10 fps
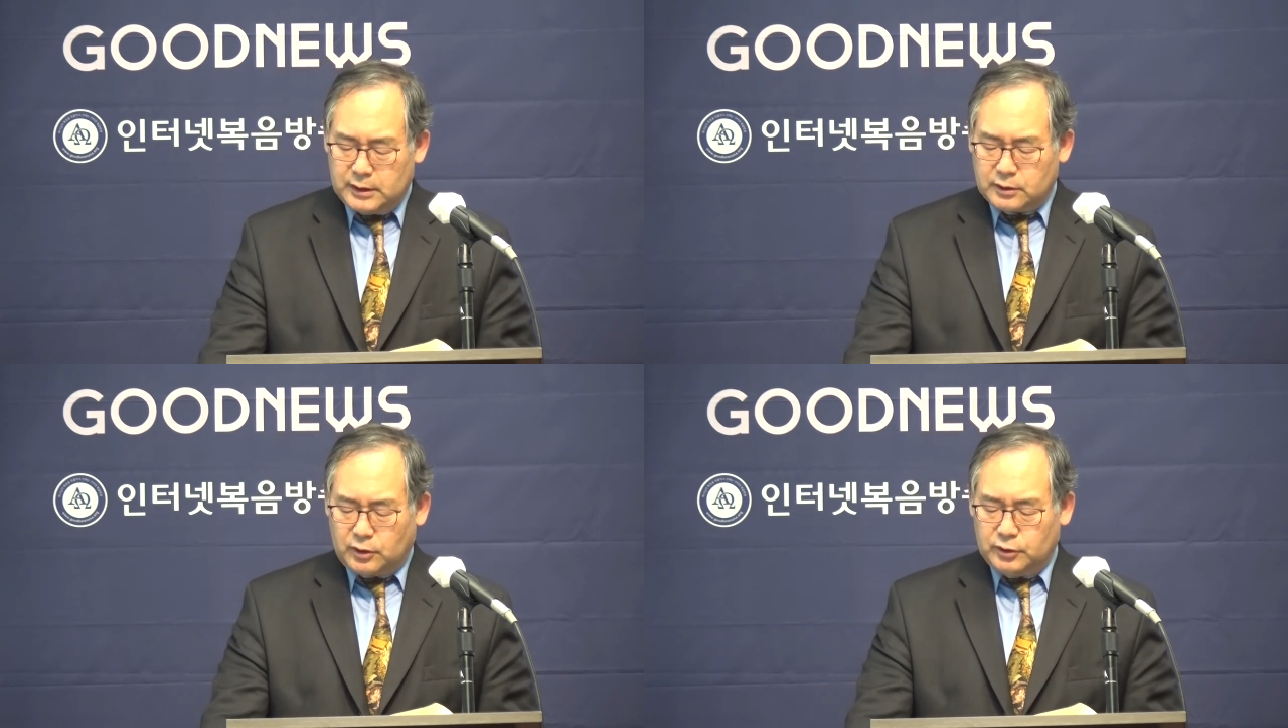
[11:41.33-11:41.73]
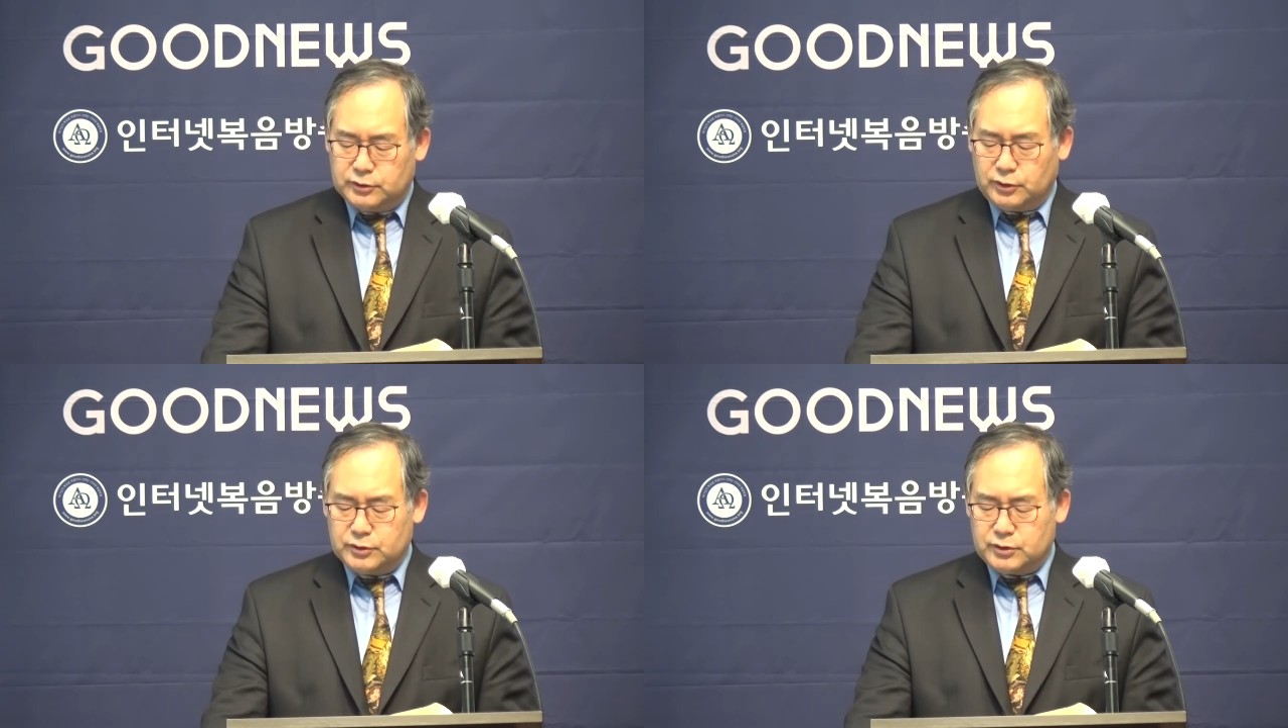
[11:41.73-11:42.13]

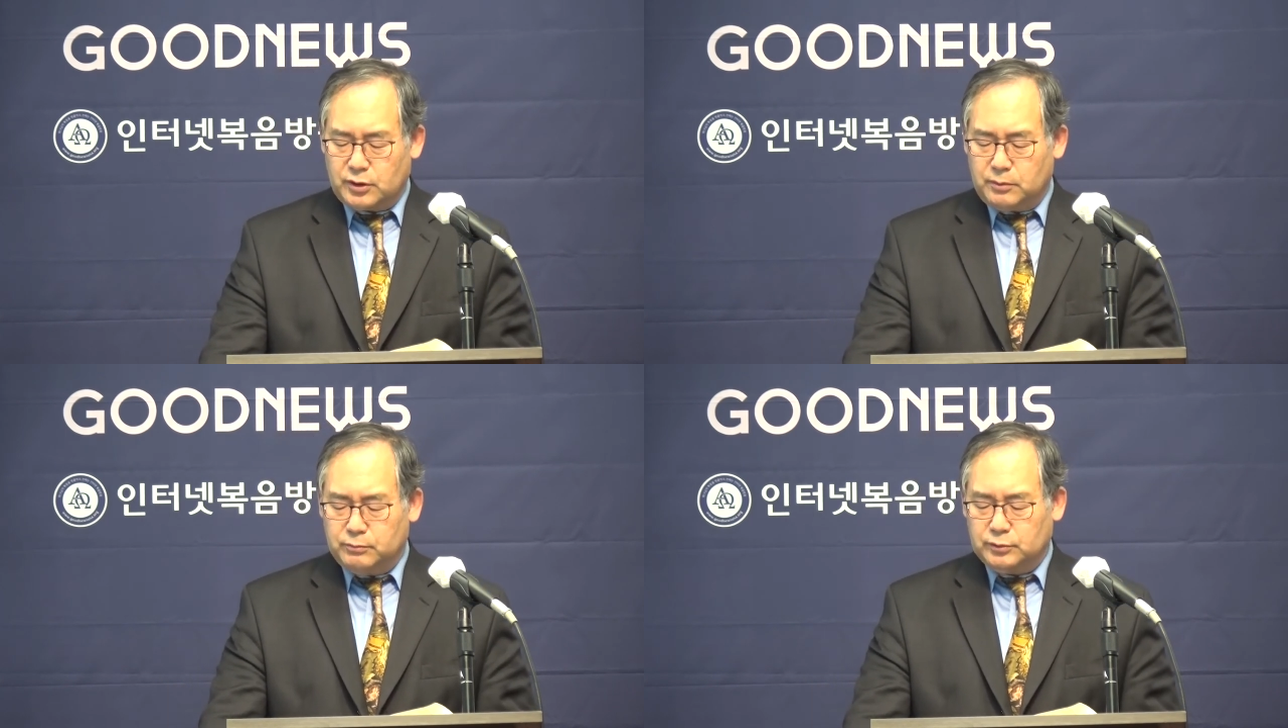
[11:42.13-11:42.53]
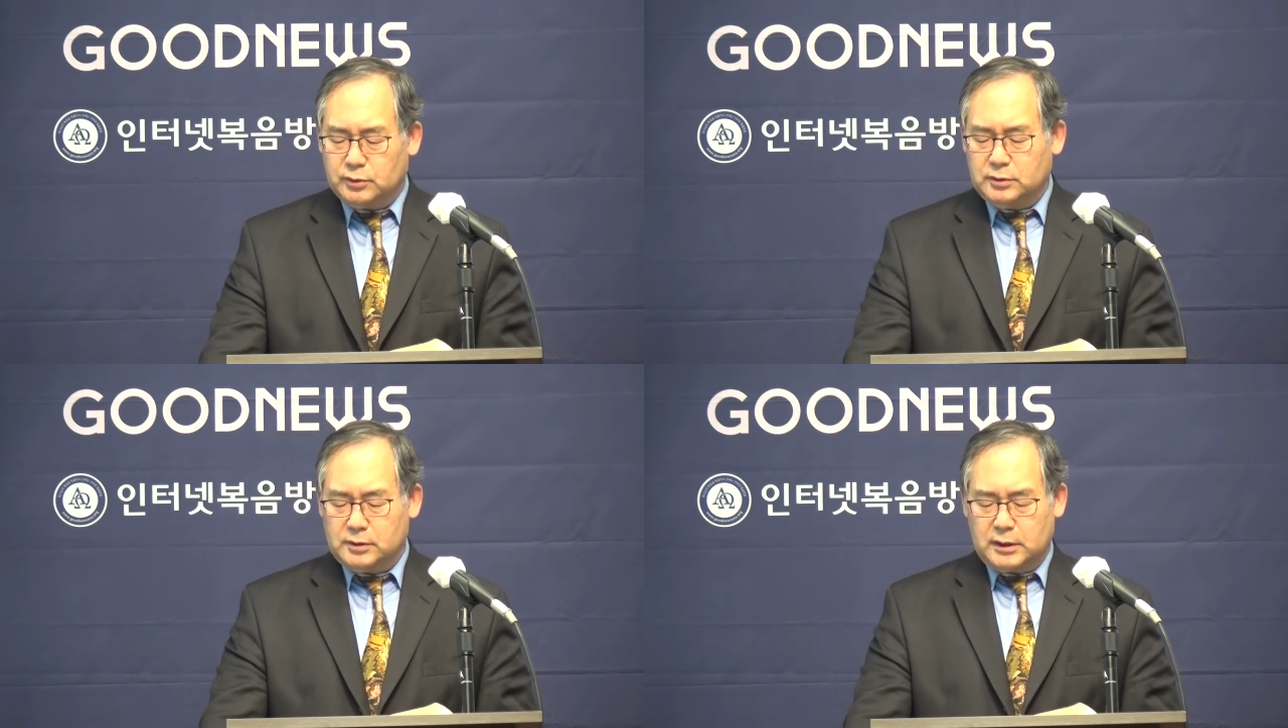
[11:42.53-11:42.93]
거기서 처음부터
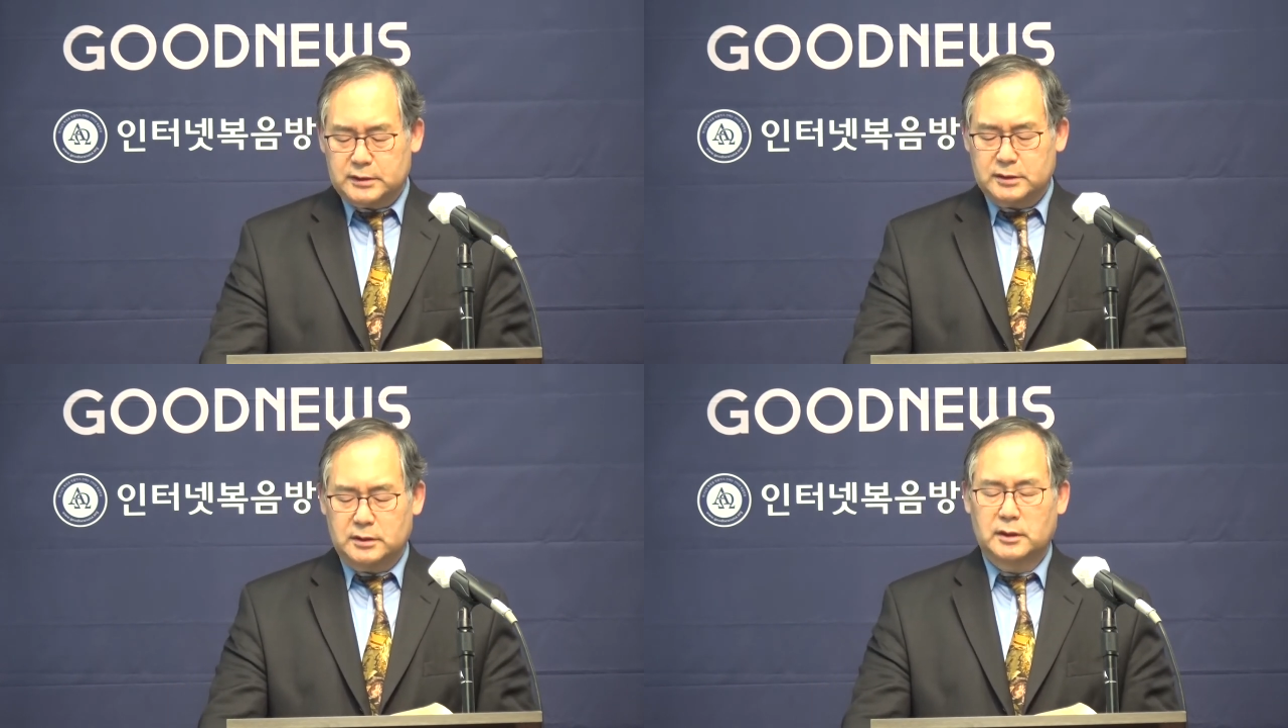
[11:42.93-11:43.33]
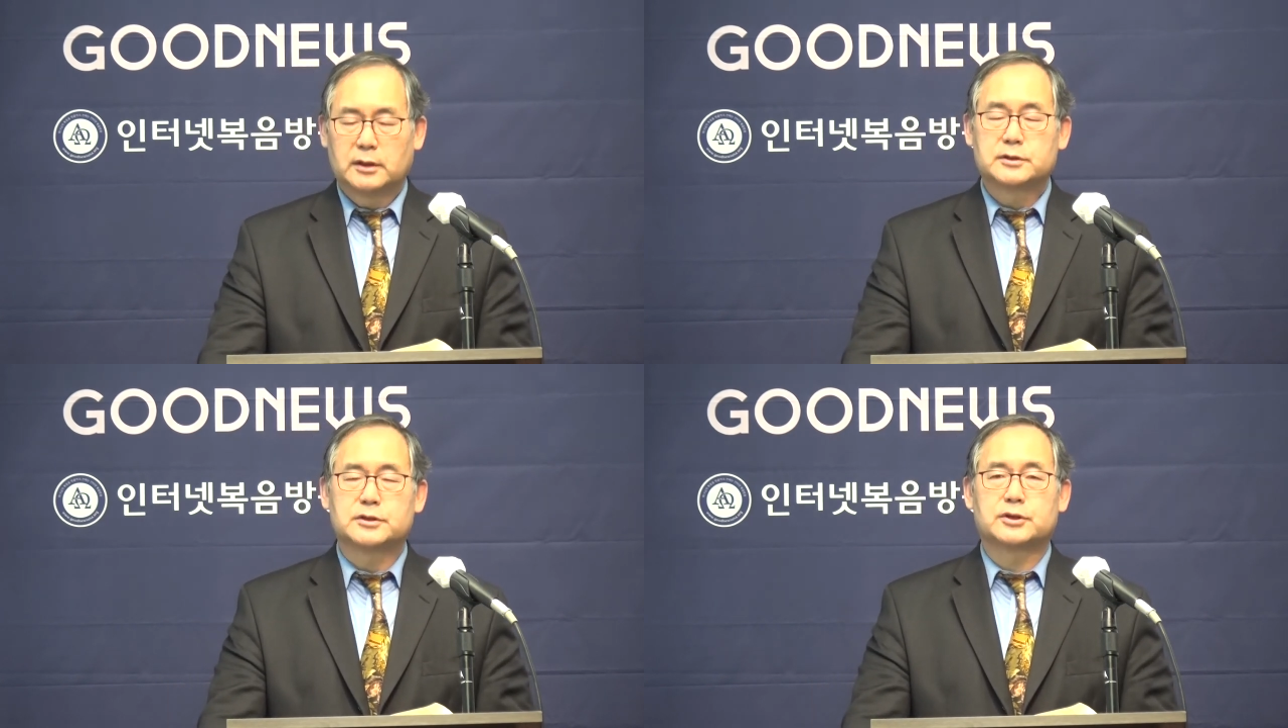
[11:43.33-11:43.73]
끝까지
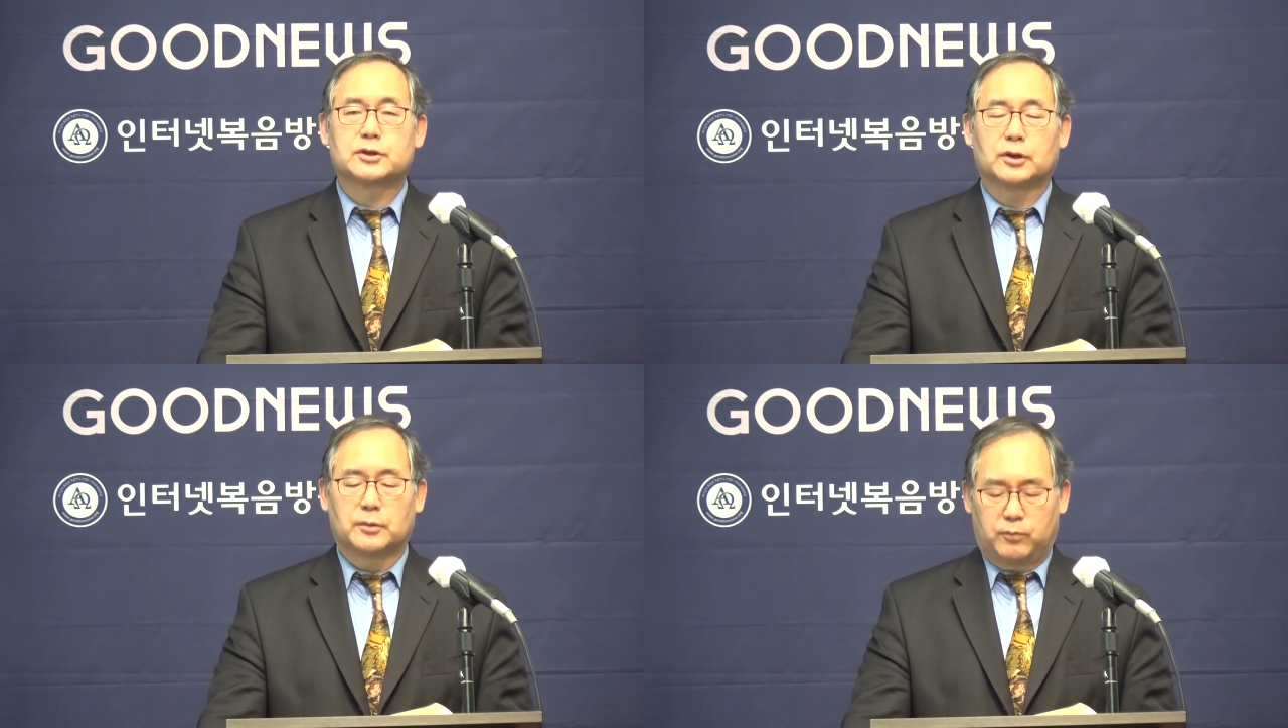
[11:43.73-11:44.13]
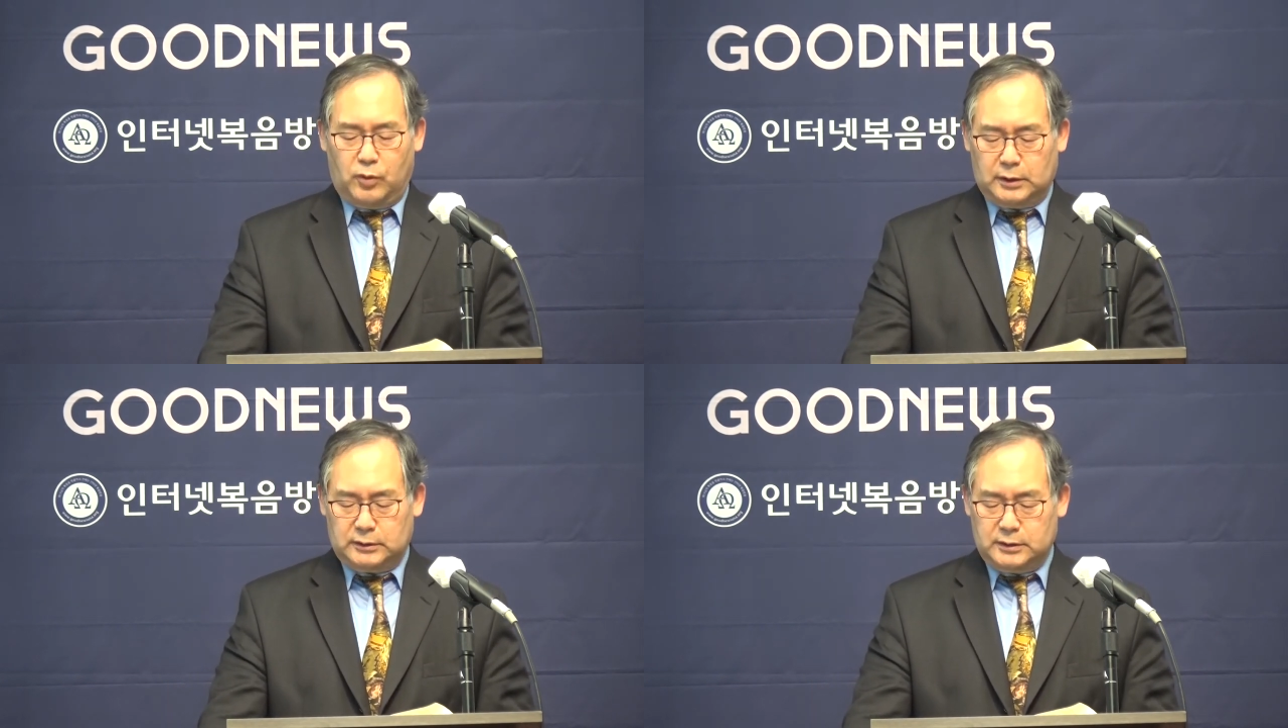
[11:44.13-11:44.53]

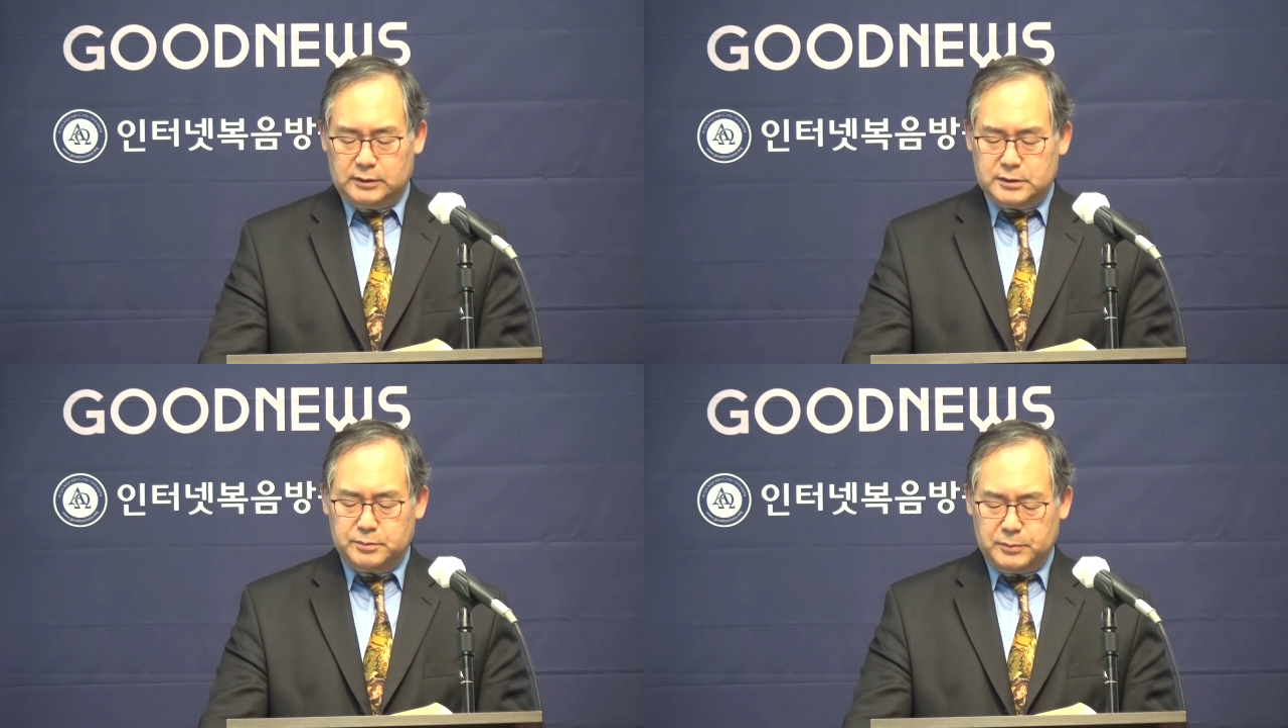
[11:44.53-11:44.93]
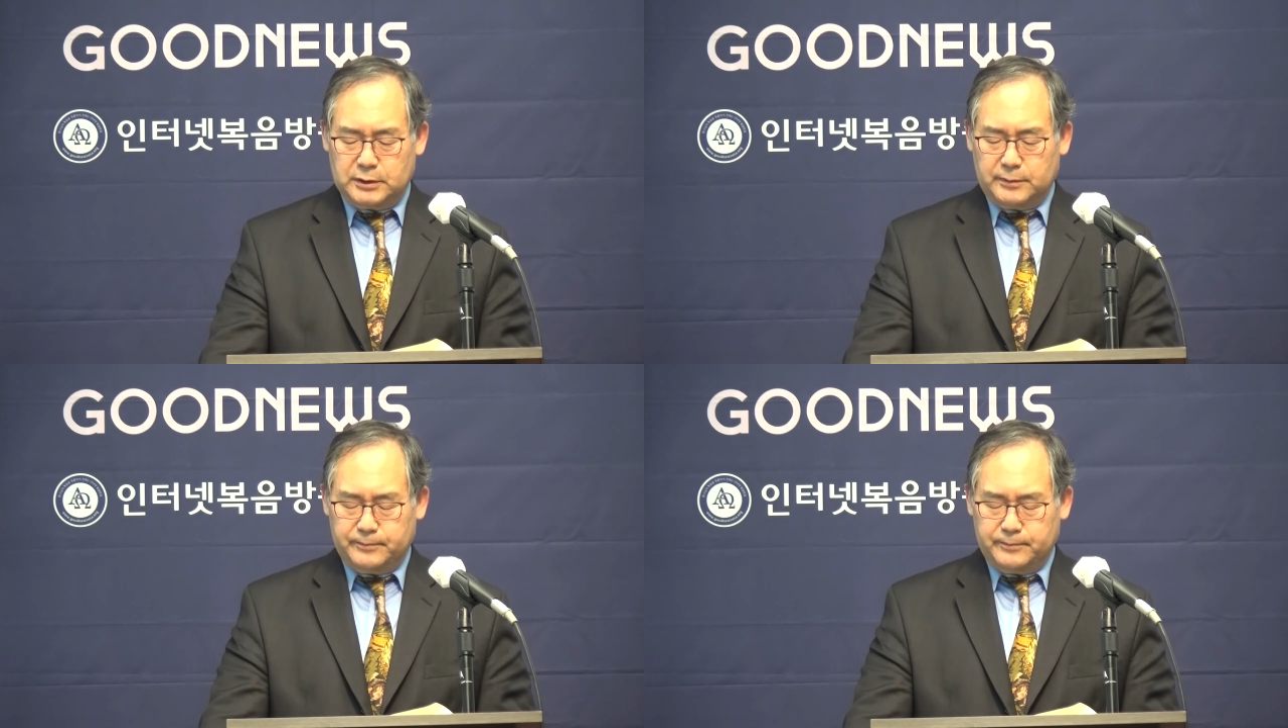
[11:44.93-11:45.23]
지켜보았던 것입니다.